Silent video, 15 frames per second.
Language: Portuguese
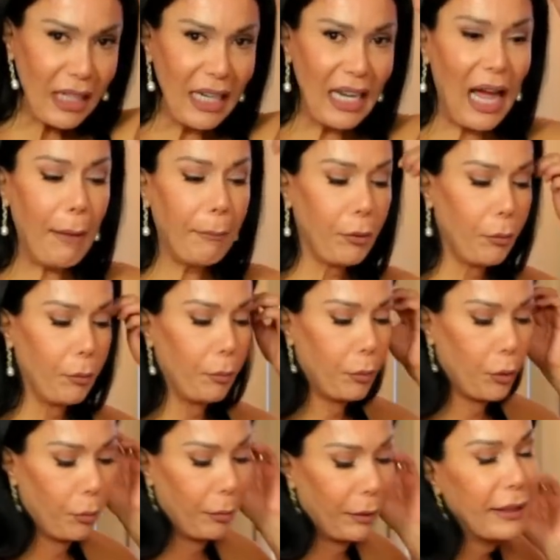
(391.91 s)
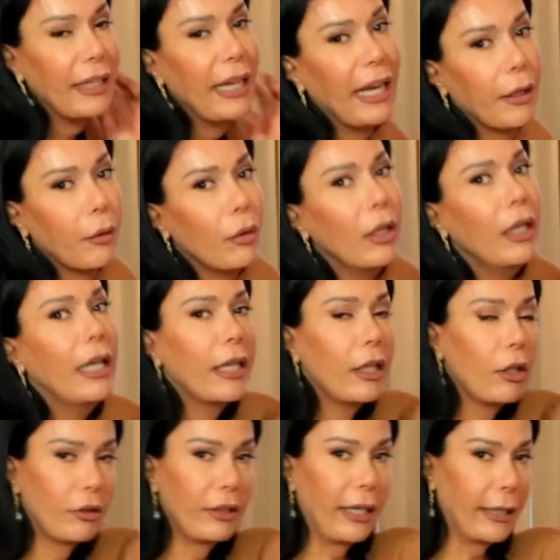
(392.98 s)
Lá pro, pro banheiro
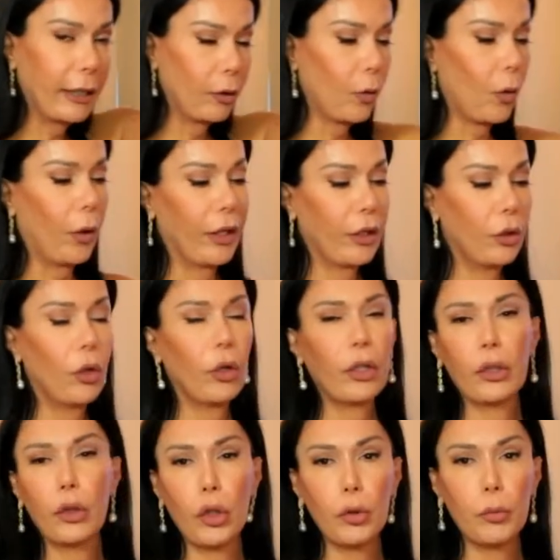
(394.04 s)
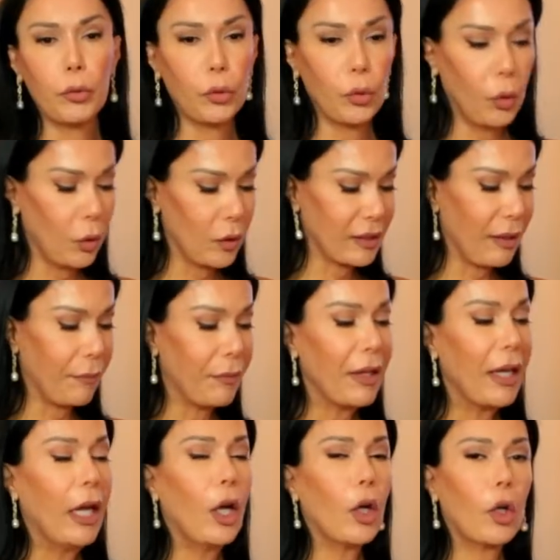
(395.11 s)
que eu tenho aqui no corredor, que todo mundo usa,
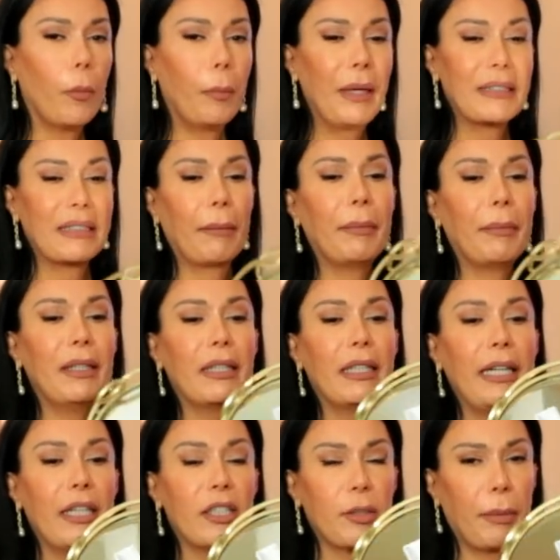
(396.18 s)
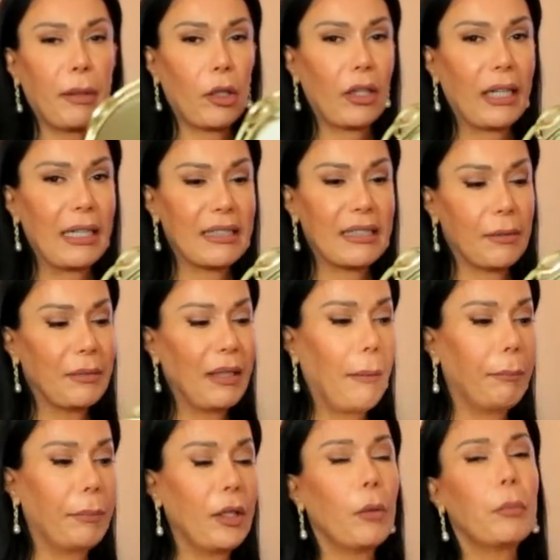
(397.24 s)
eu comprei essa bandeja para colocar em cima
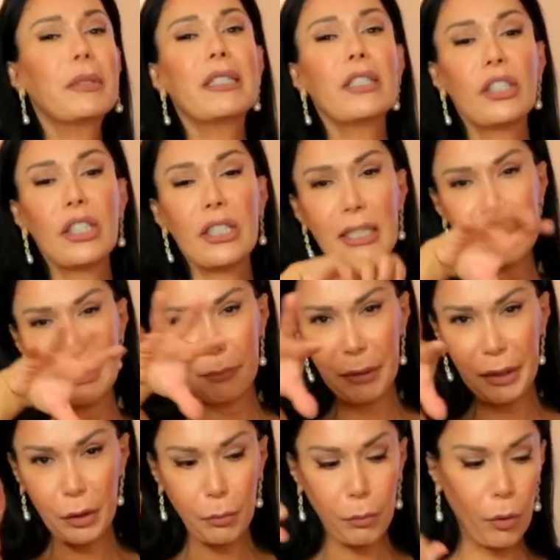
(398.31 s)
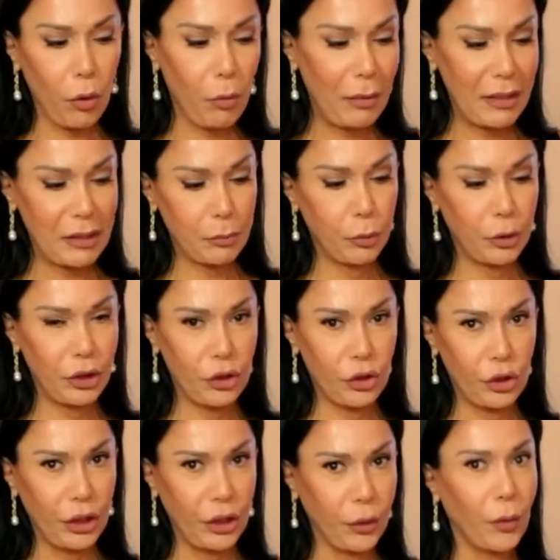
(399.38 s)
da pia. Eu preciso deixar esse banheiro um pouco mais
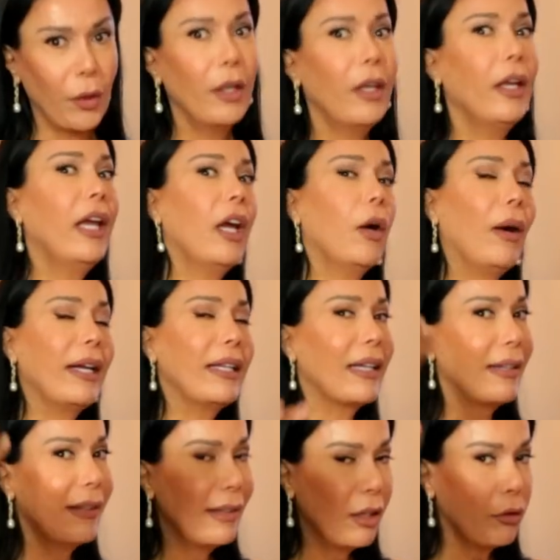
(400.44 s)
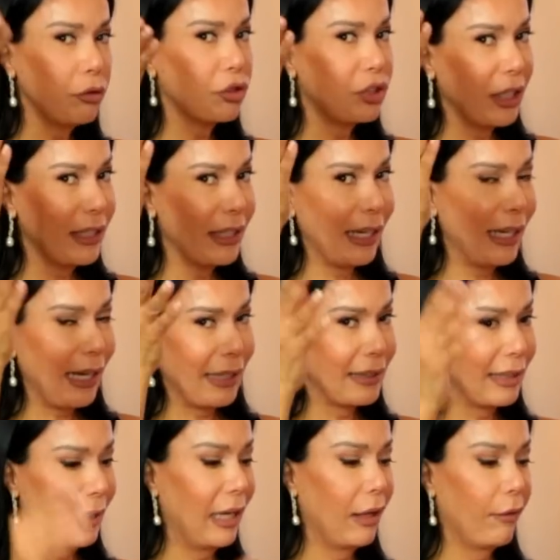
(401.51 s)
bonitinho. Eu ainda não cheguei
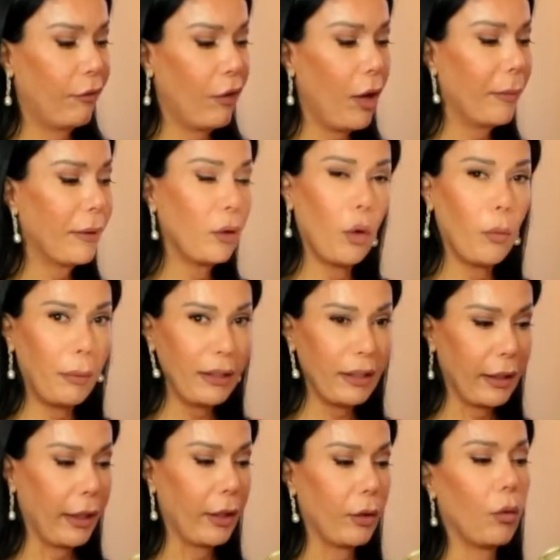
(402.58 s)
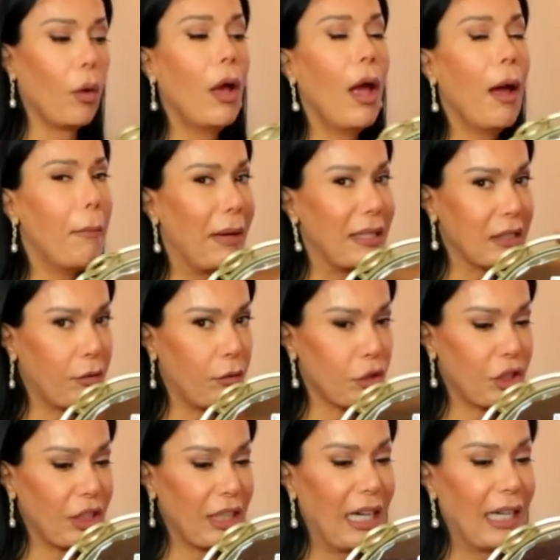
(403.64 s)
ainda na reforma no banheiro, mas eu
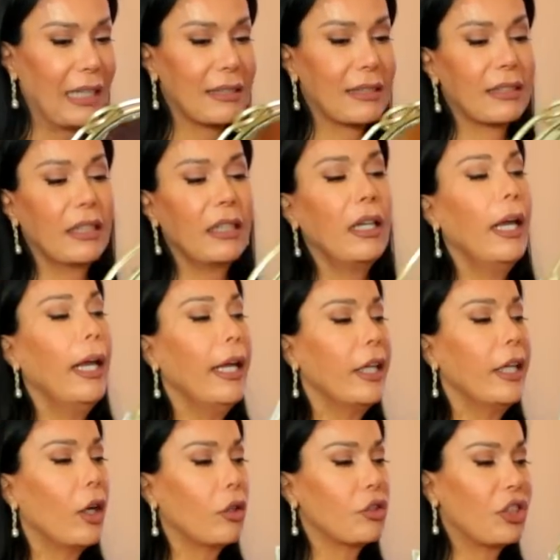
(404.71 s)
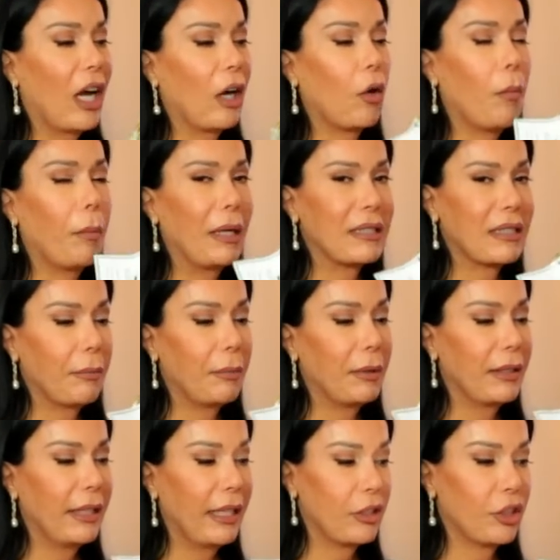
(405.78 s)
vou chegar lá sim e eu já comprei essa
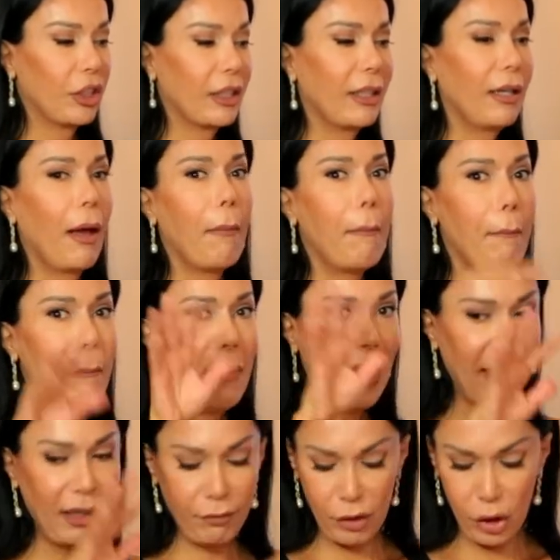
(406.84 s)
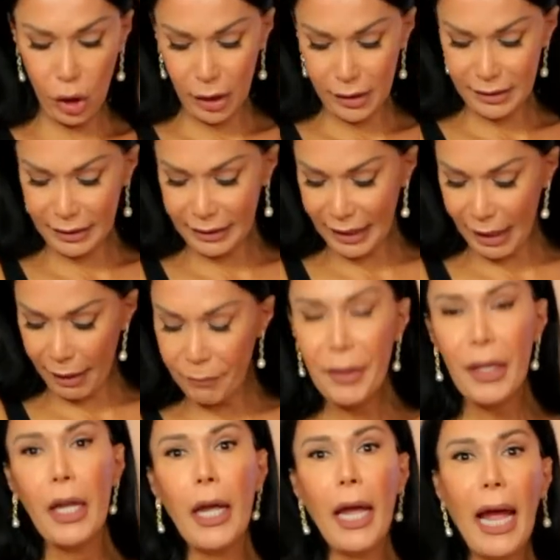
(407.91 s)
bandeja aqui maravilhosa, tá?
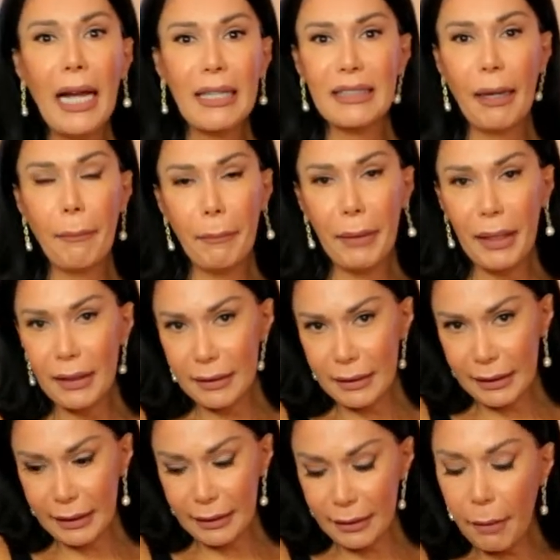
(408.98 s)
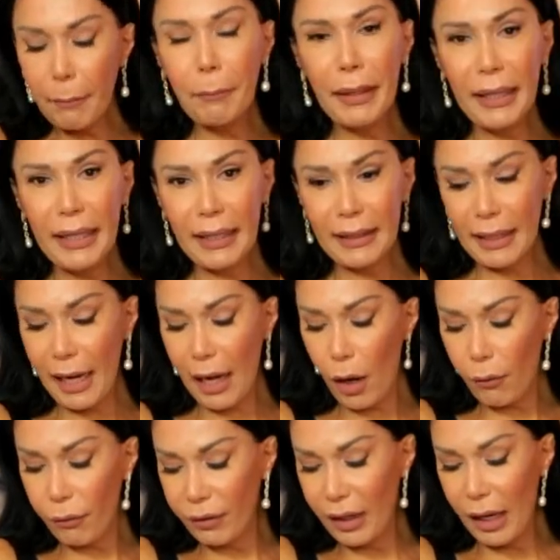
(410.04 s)
Essa manta aqui também é da
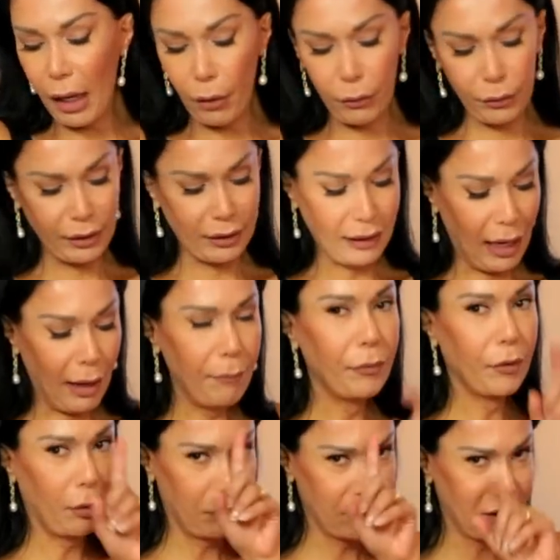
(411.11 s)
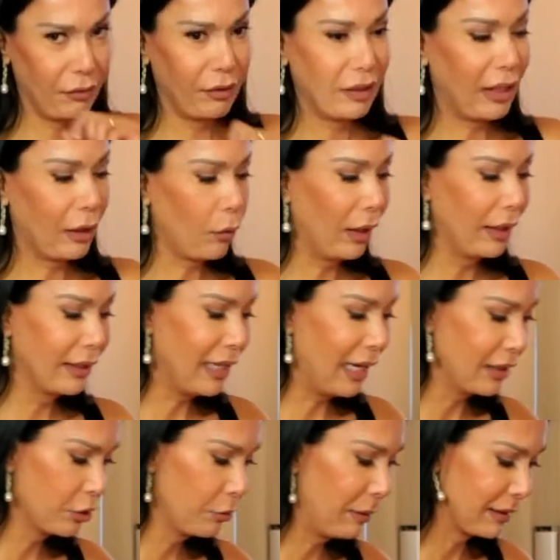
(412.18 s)
Ralph Lauren, tá? Então pra você ver que a
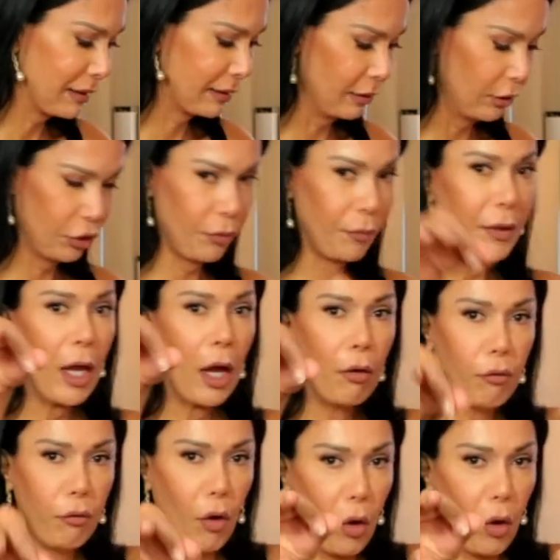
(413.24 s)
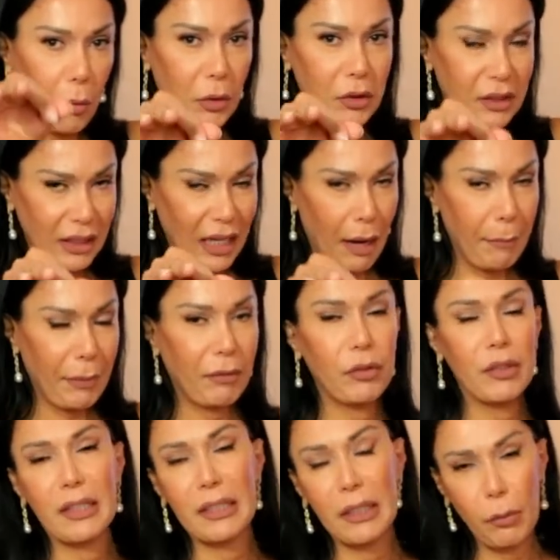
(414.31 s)
qualidade é bastante. Vou mostrar pra
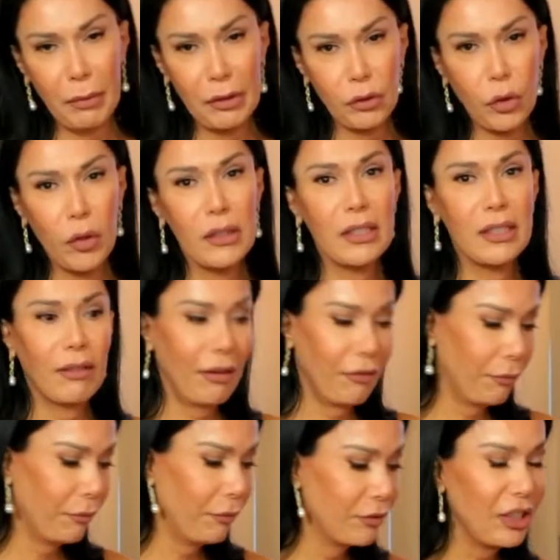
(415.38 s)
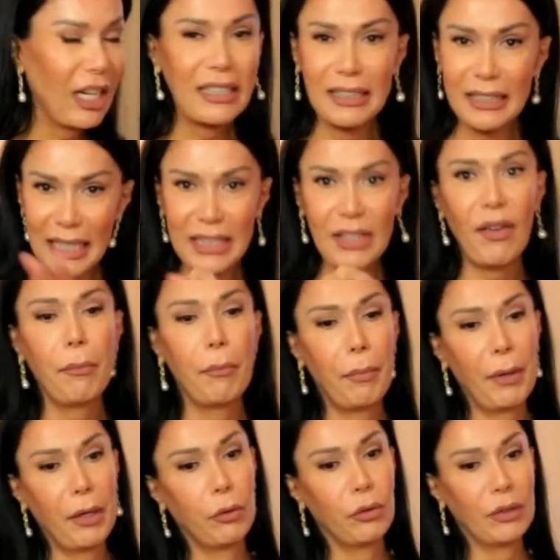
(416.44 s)
você umas coisas que você vai, já sei que você vai me
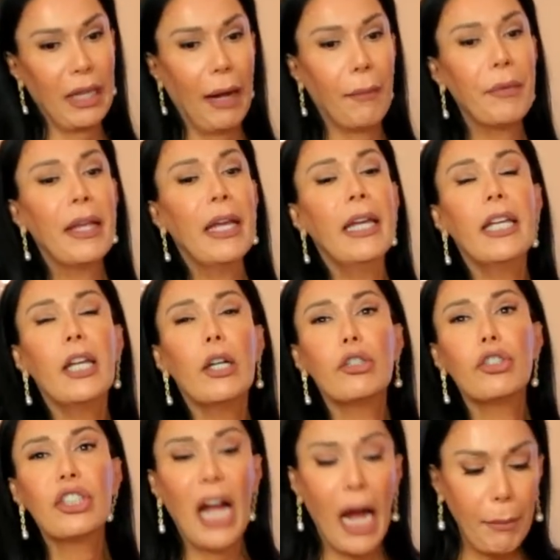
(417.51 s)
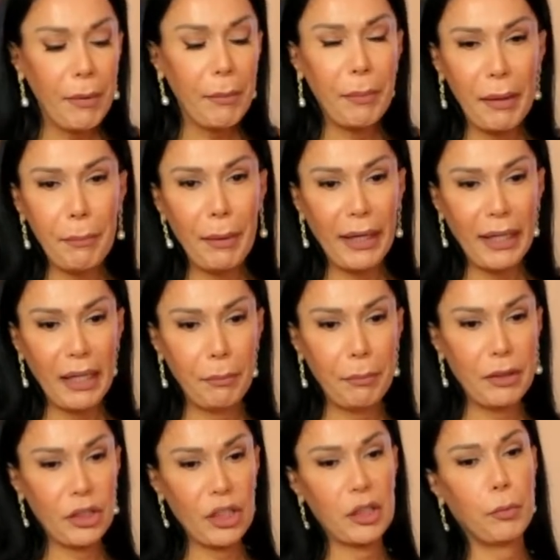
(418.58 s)
perguntar. E eu já me preparei
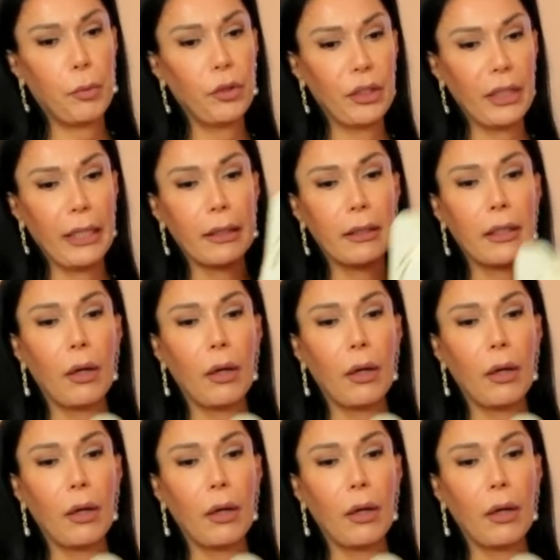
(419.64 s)
pra te responder.